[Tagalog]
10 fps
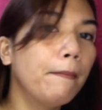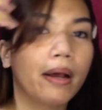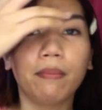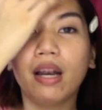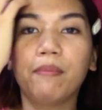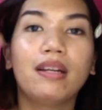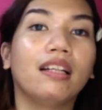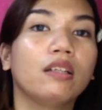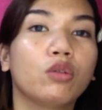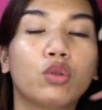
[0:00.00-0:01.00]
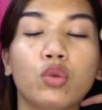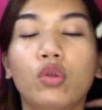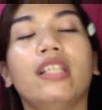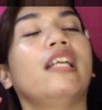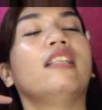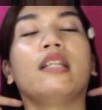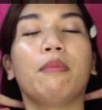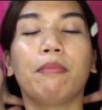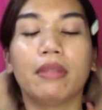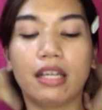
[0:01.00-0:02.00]
Para malaman natin kung sulit ang
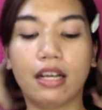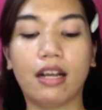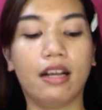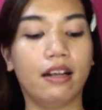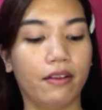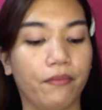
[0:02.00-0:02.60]
350